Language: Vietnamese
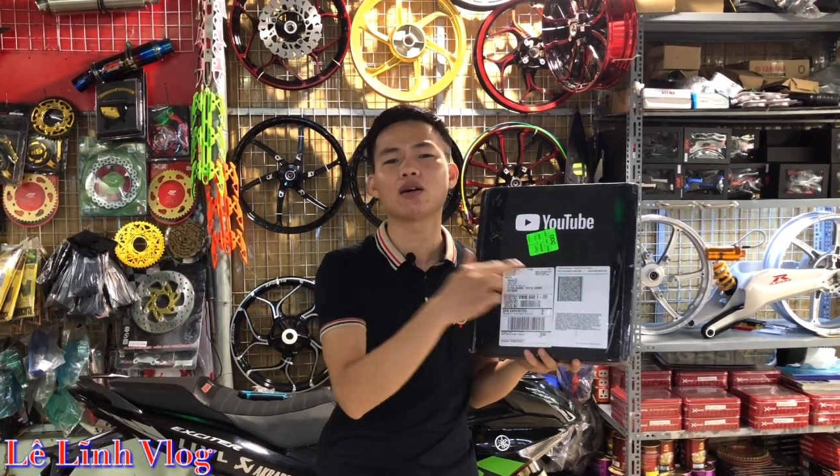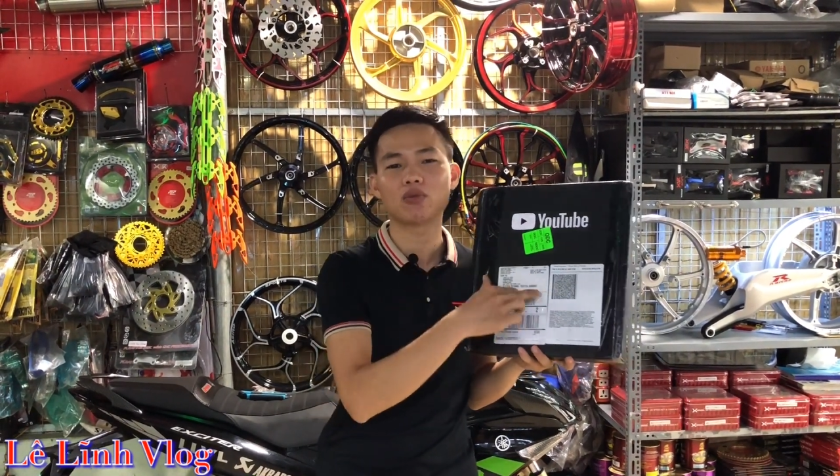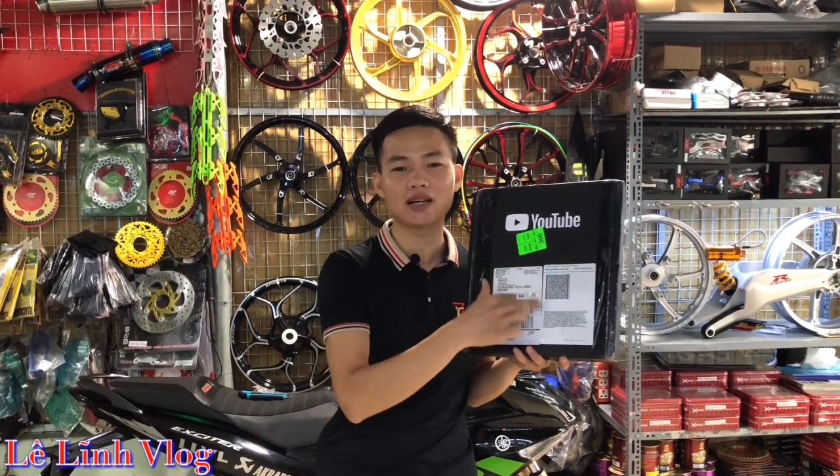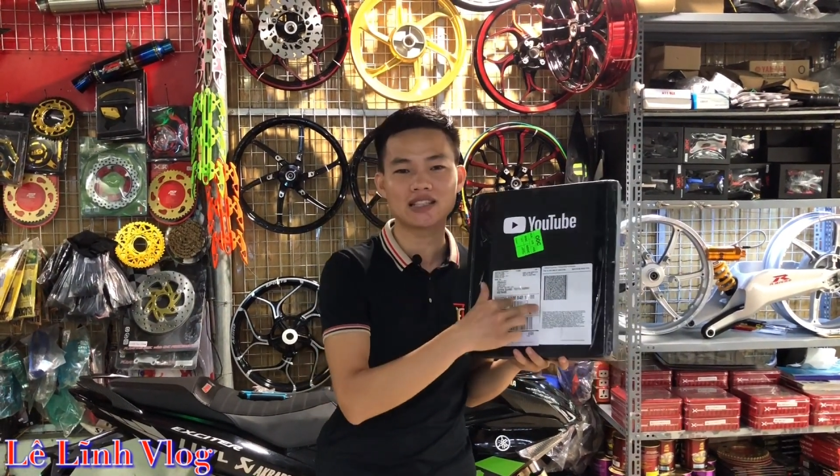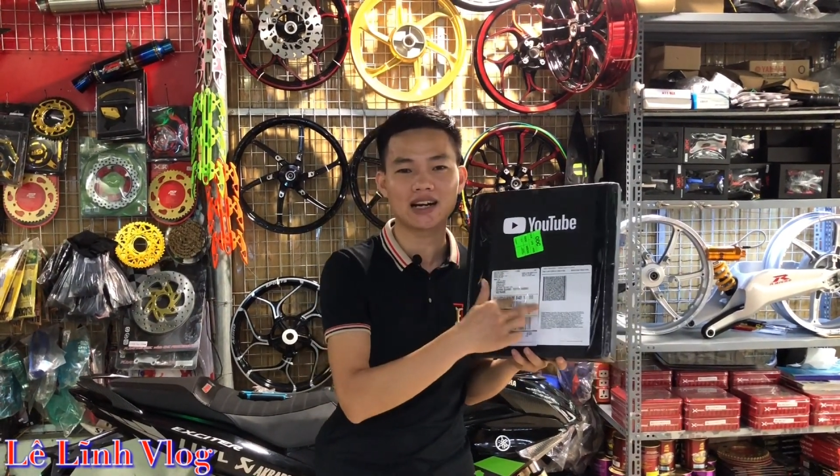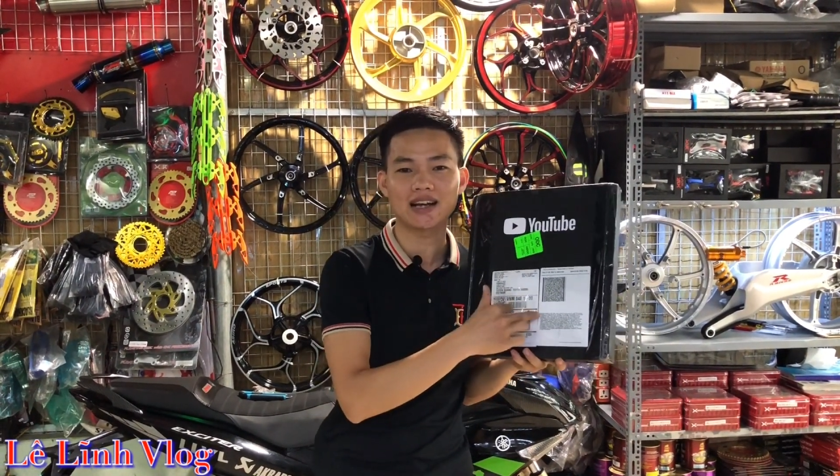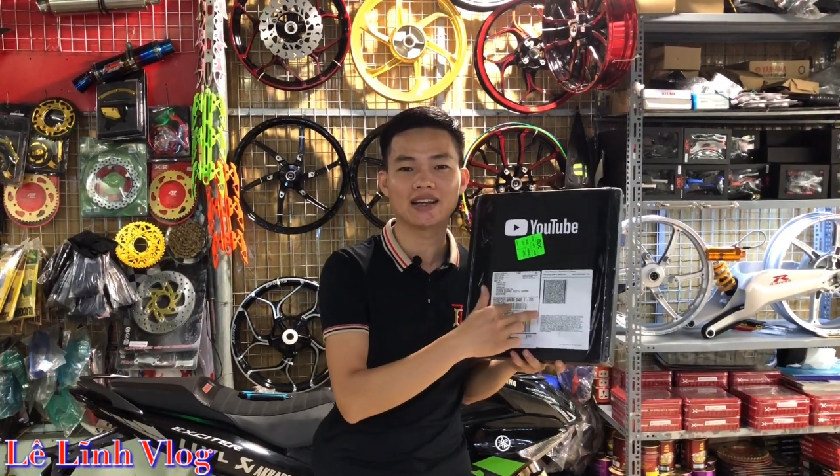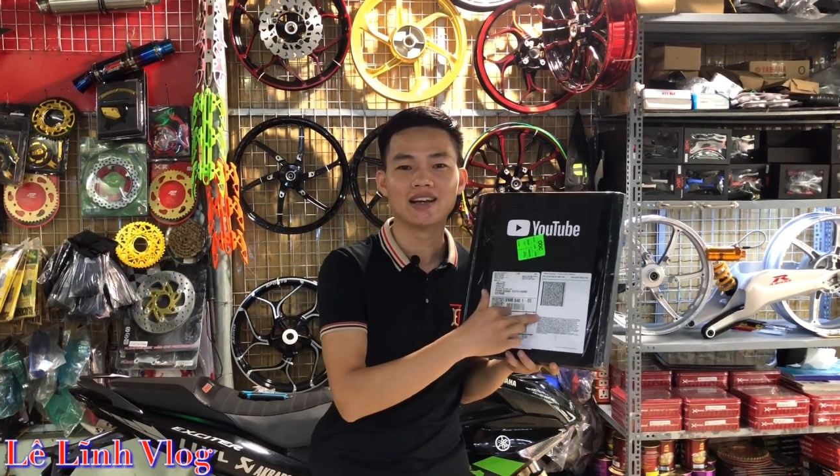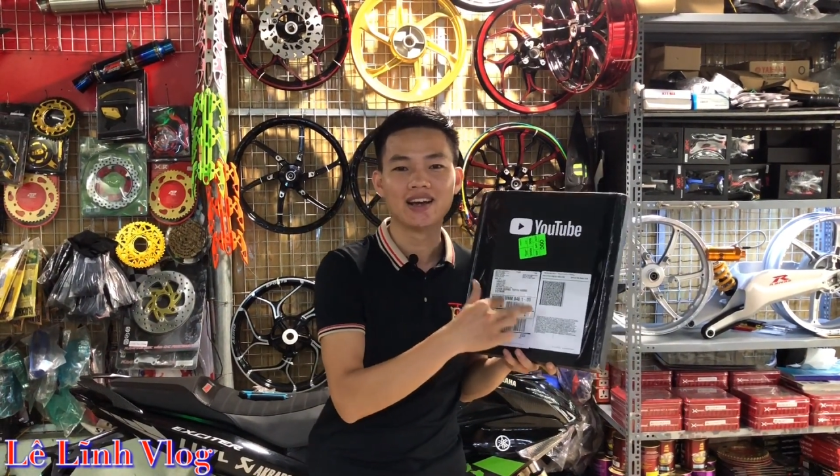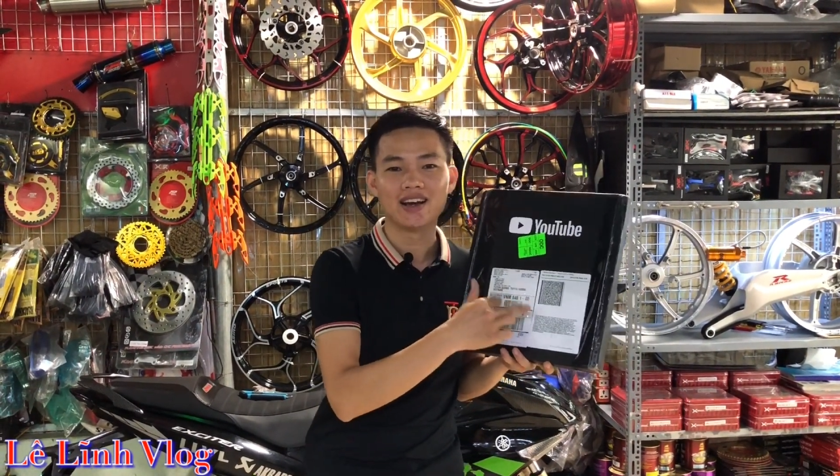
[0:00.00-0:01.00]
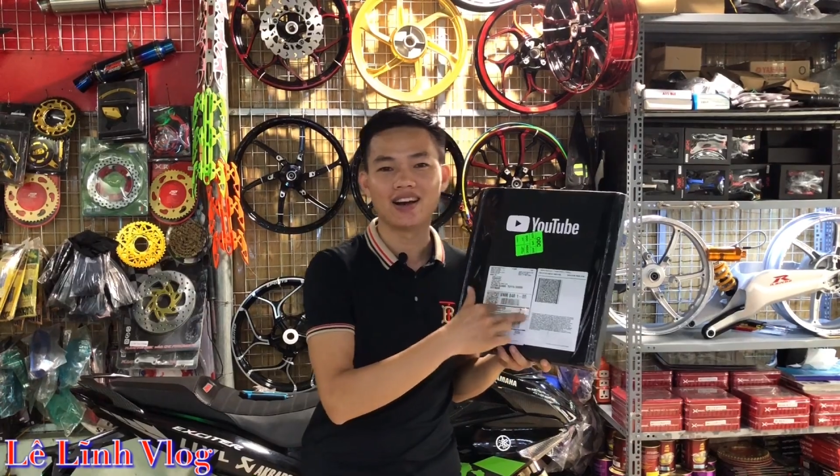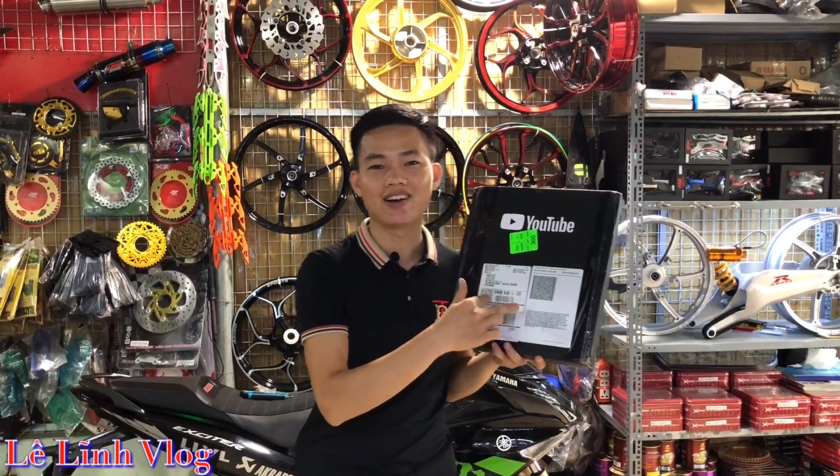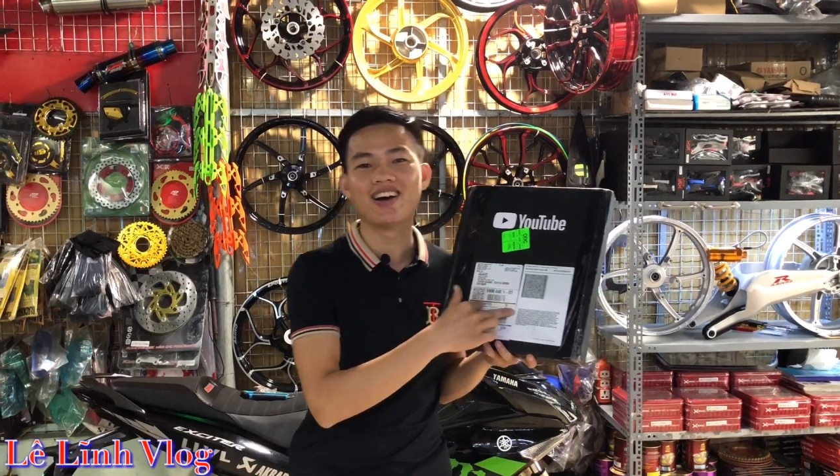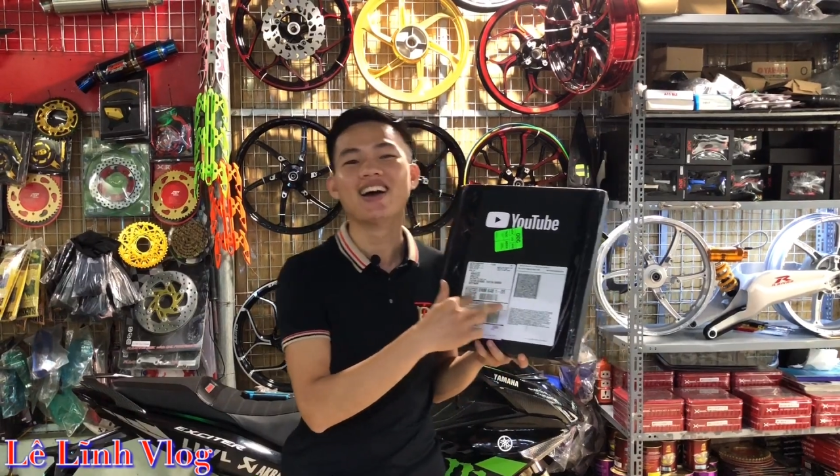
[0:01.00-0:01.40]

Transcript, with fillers: là hôm nay sáng nay uh,